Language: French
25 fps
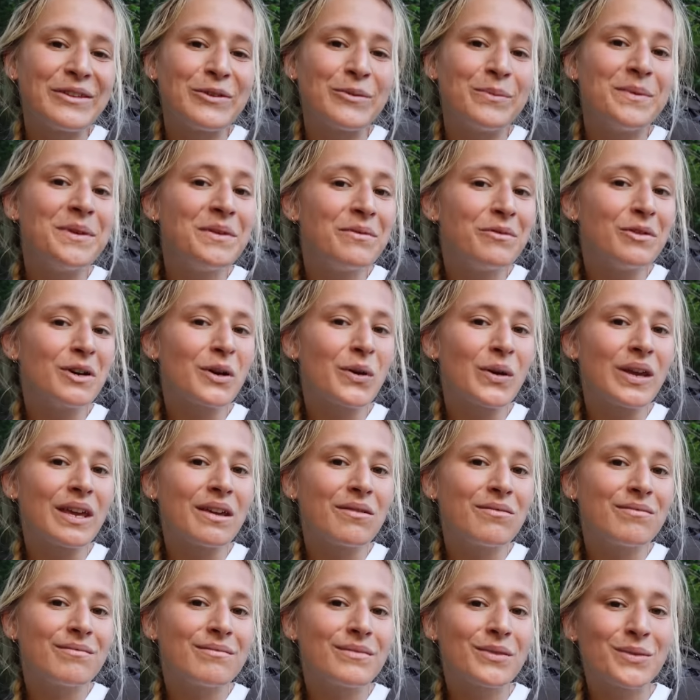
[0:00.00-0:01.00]
de bivouaquer
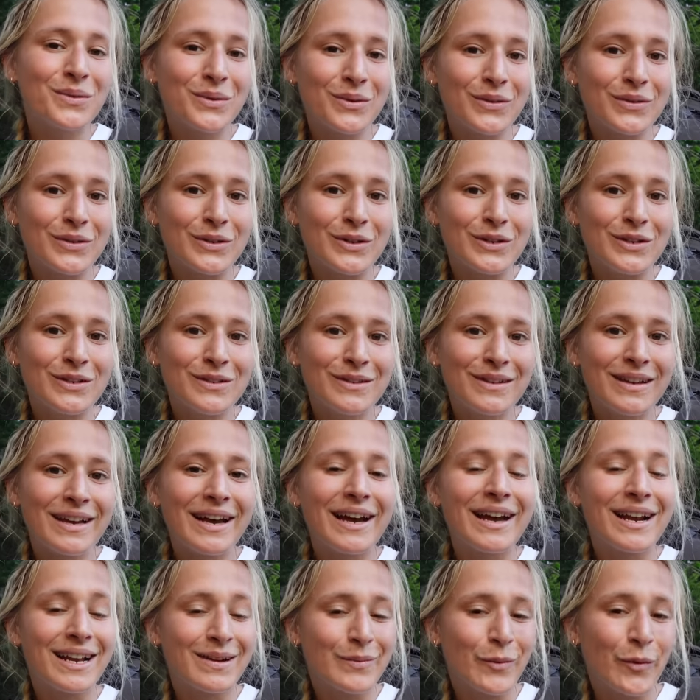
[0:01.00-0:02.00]
toute seule
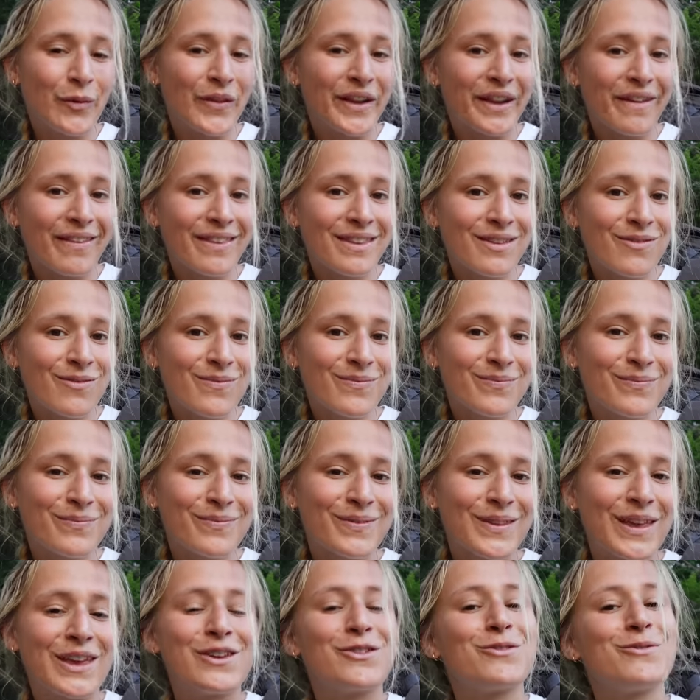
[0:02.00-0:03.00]
à la montagne
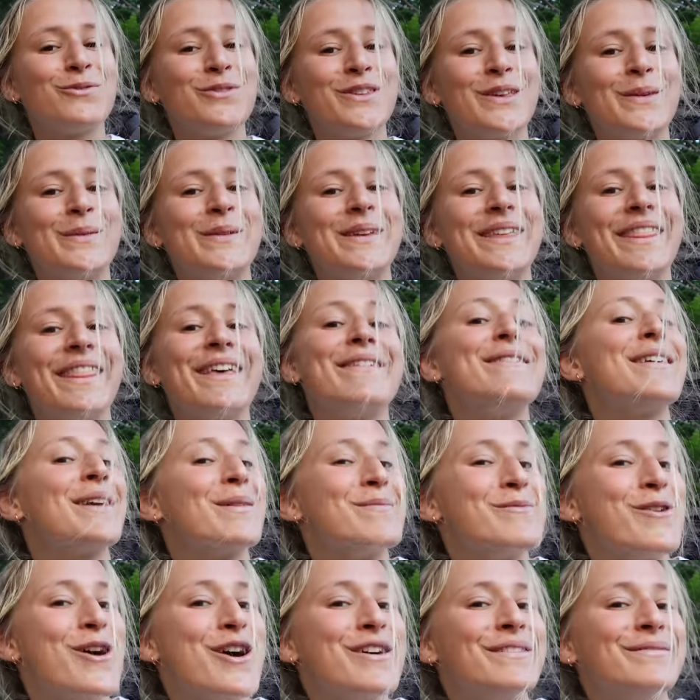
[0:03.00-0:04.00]
et je vous amène avec
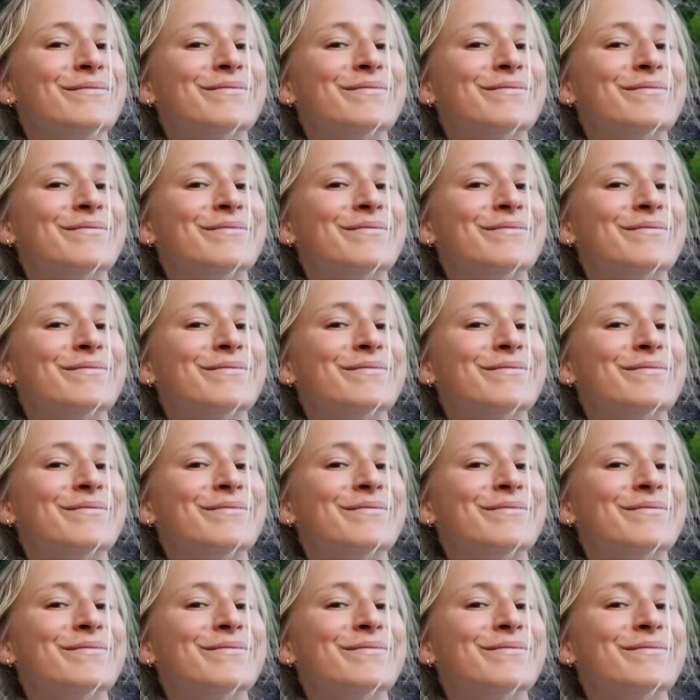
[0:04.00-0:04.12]
moi.